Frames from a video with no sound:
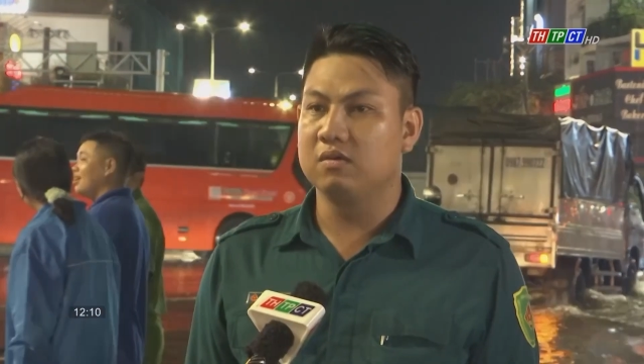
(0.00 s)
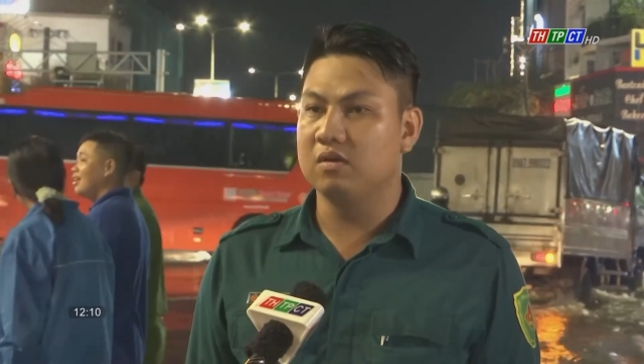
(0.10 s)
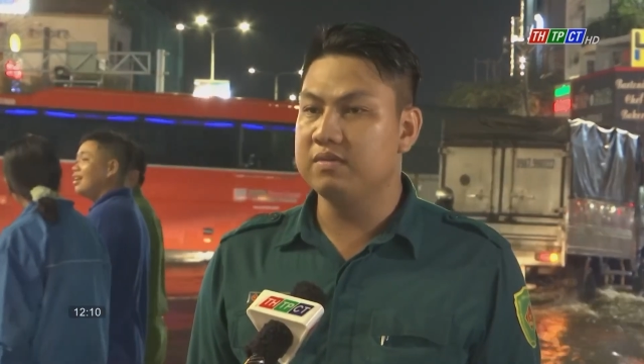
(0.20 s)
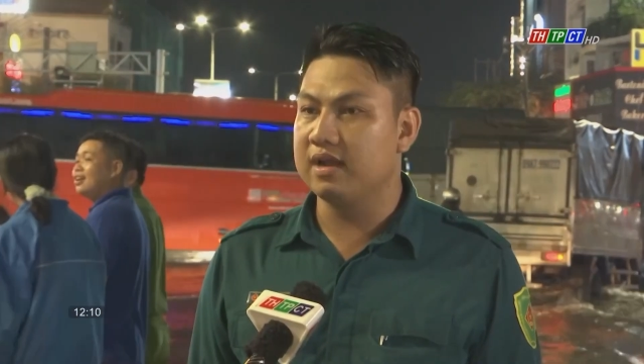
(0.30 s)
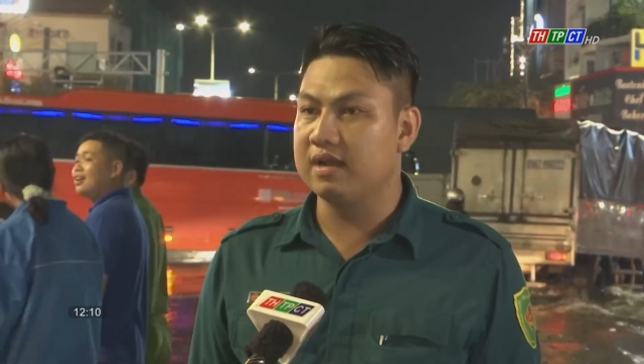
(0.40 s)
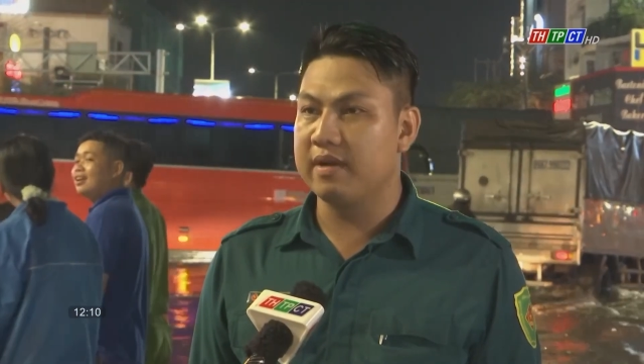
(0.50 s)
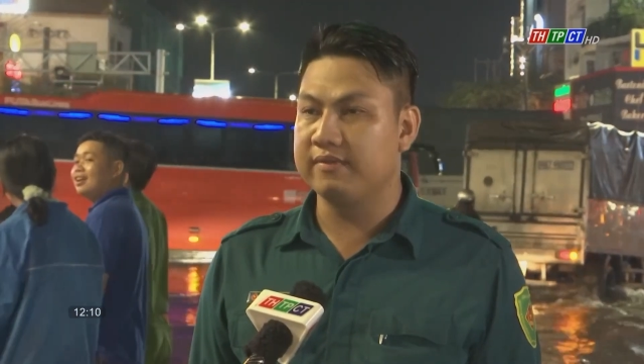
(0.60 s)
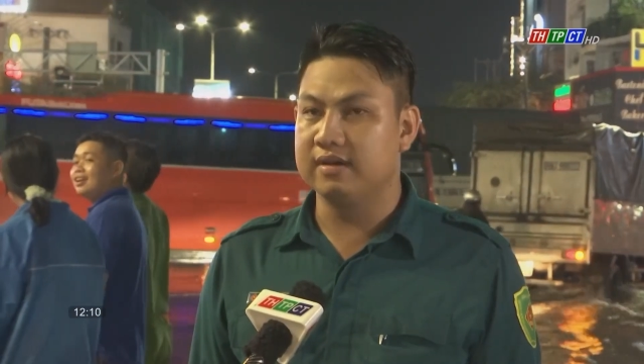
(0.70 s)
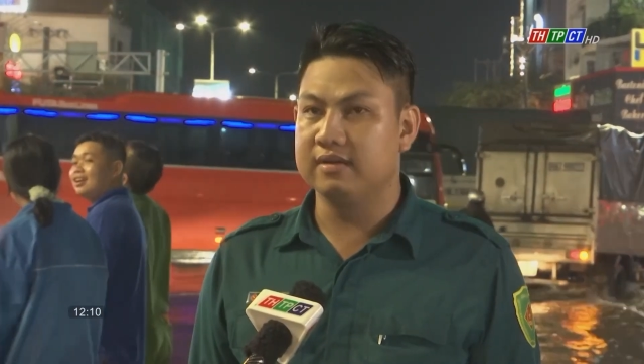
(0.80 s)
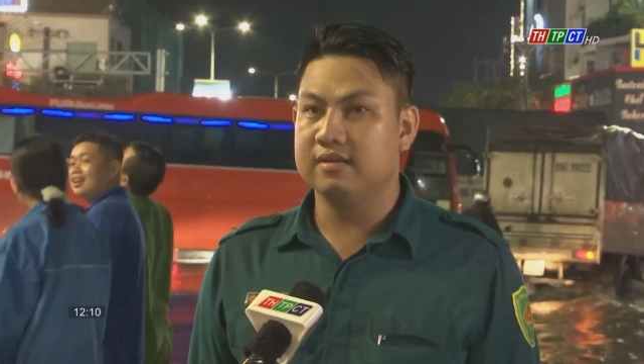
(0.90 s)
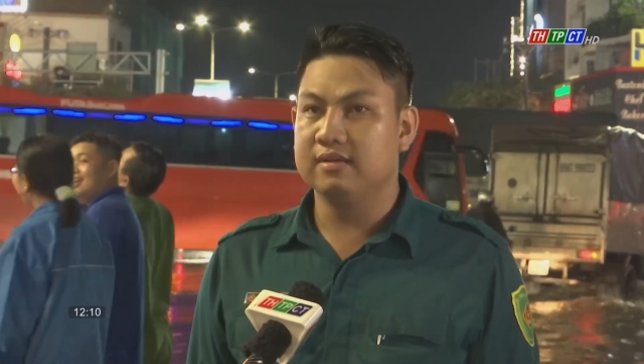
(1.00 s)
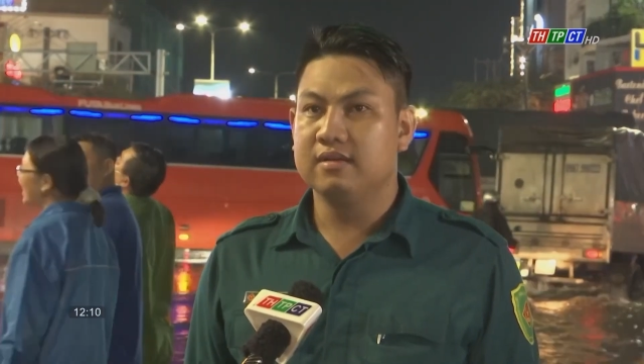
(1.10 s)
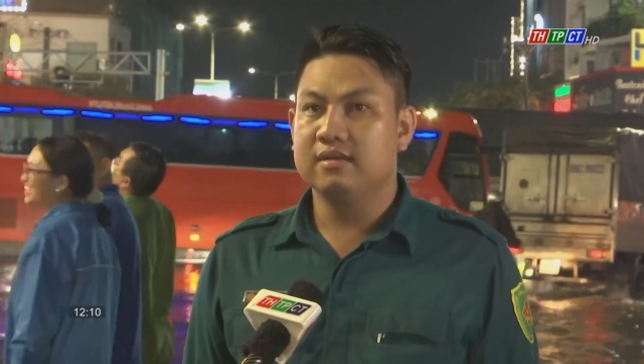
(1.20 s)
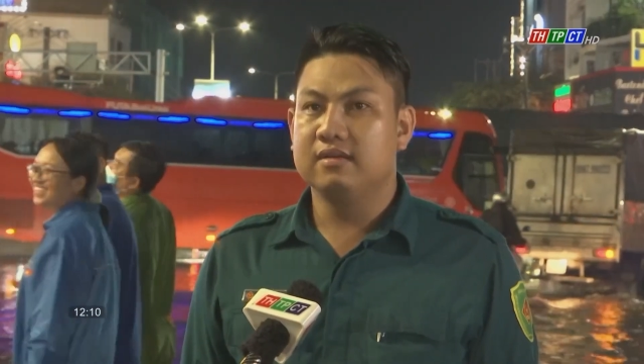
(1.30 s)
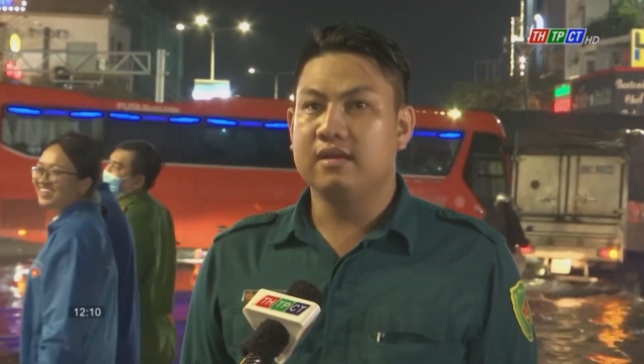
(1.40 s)
cũng như là công an phường
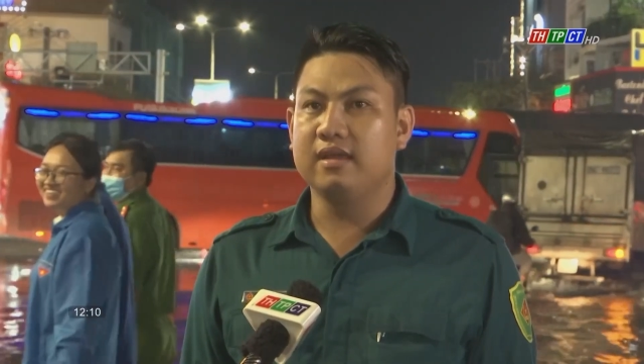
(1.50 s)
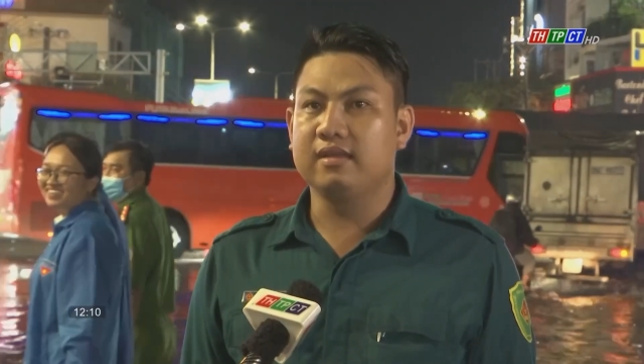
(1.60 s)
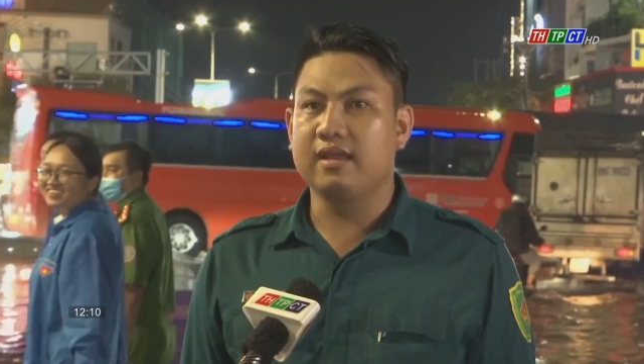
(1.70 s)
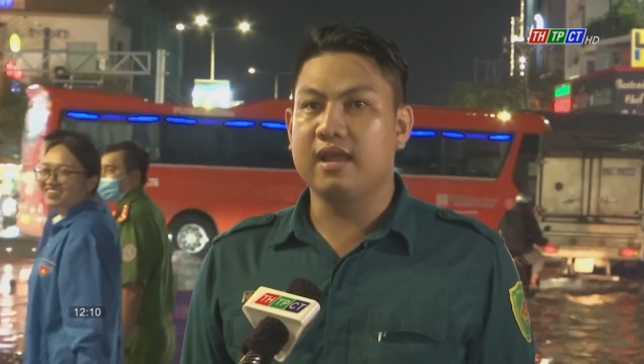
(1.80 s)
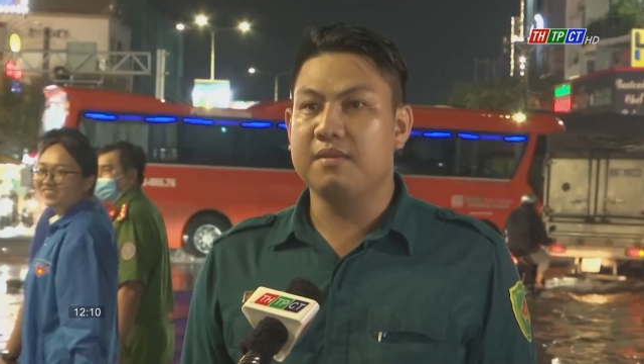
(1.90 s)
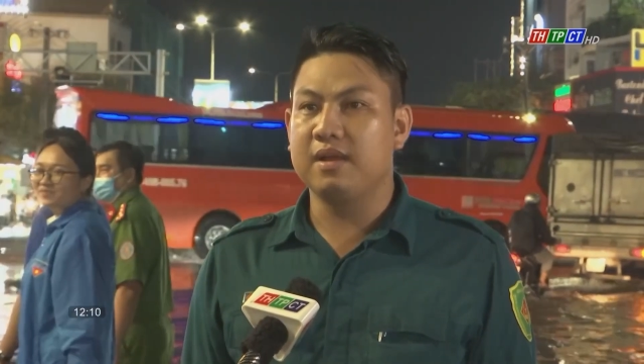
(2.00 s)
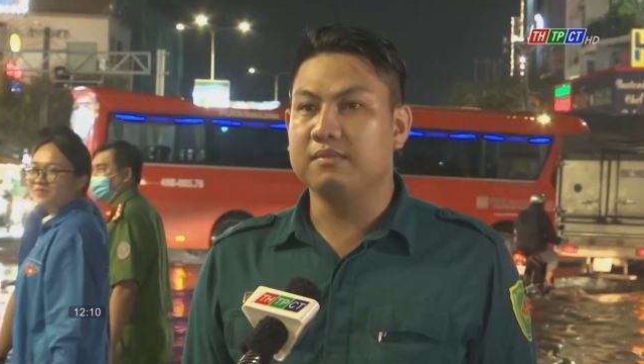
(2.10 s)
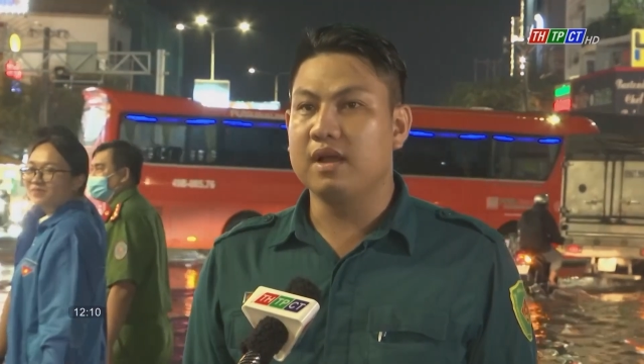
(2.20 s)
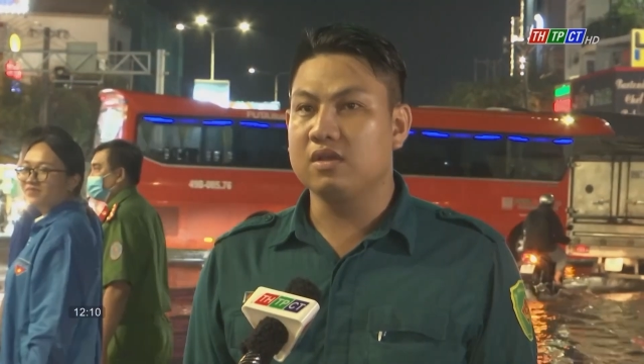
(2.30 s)
để triển khai bằng